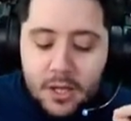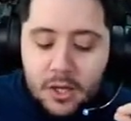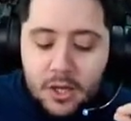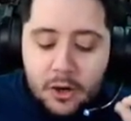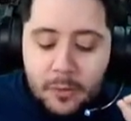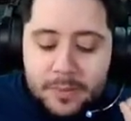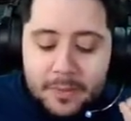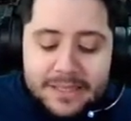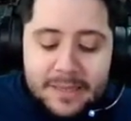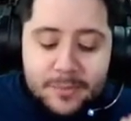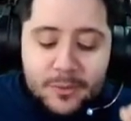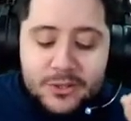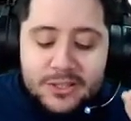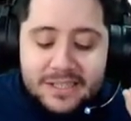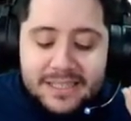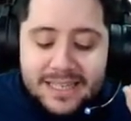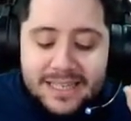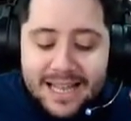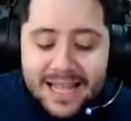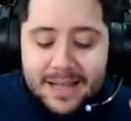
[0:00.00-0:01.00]

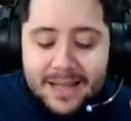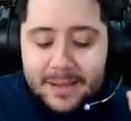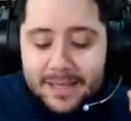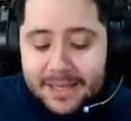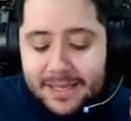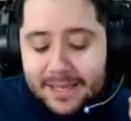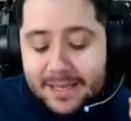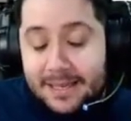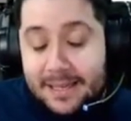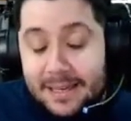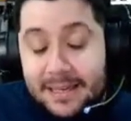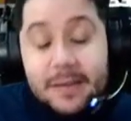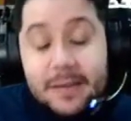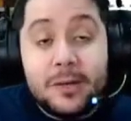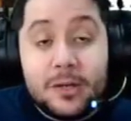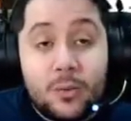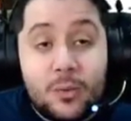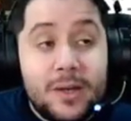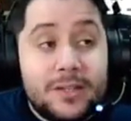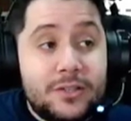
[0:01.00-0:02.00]
Completamos la eh,
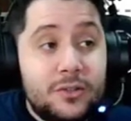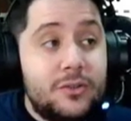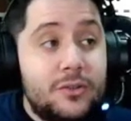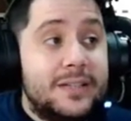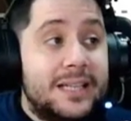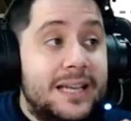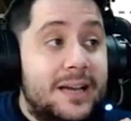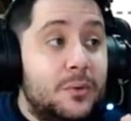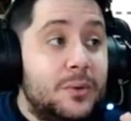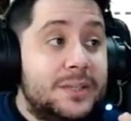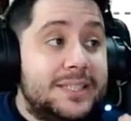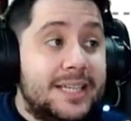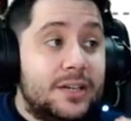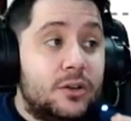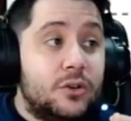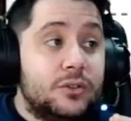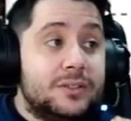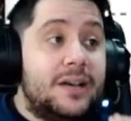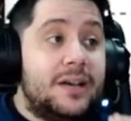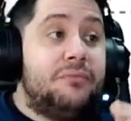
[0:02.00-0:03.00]
level 4 de la USJ
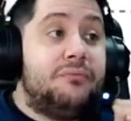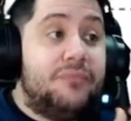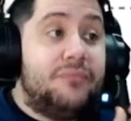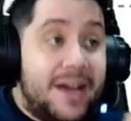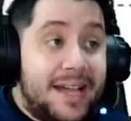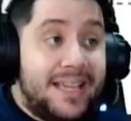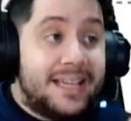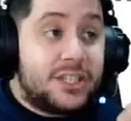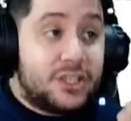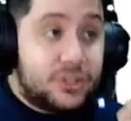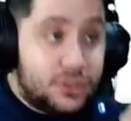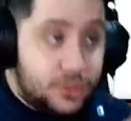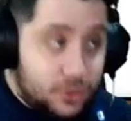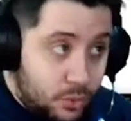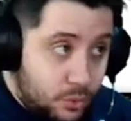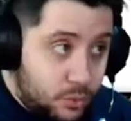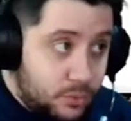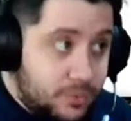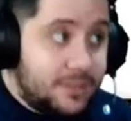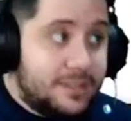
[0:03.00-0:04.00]
Fire
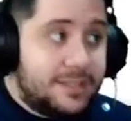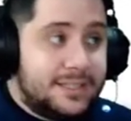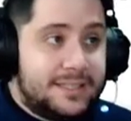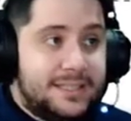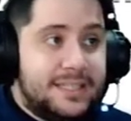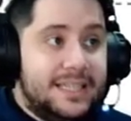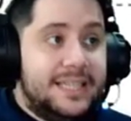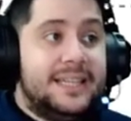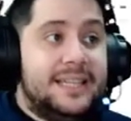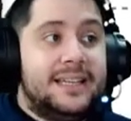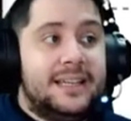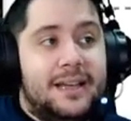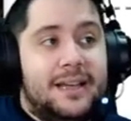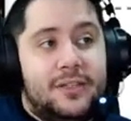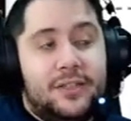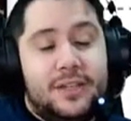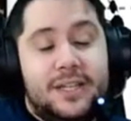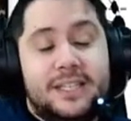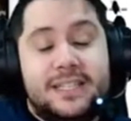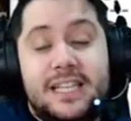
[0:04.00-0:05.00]
Zone sin
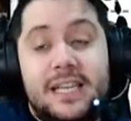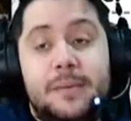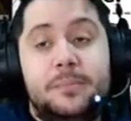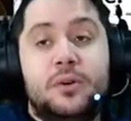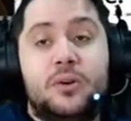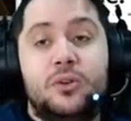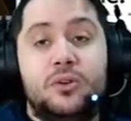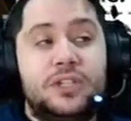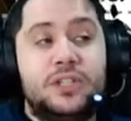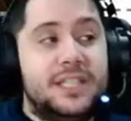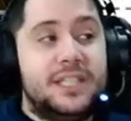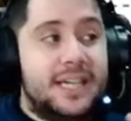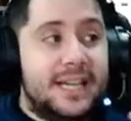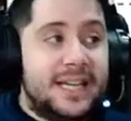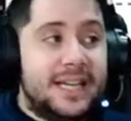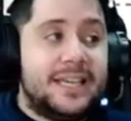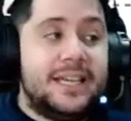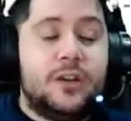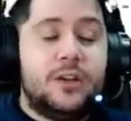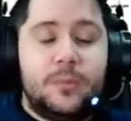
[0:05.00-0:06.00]
hacer skip con
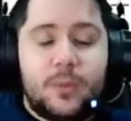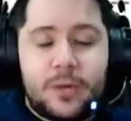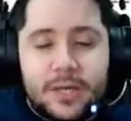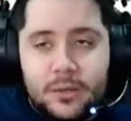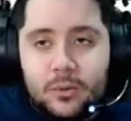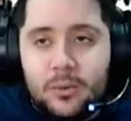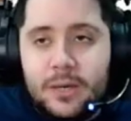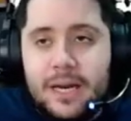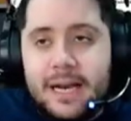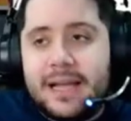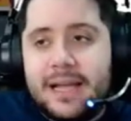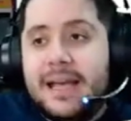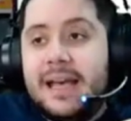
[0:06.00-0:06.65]
Shigaraki como regular.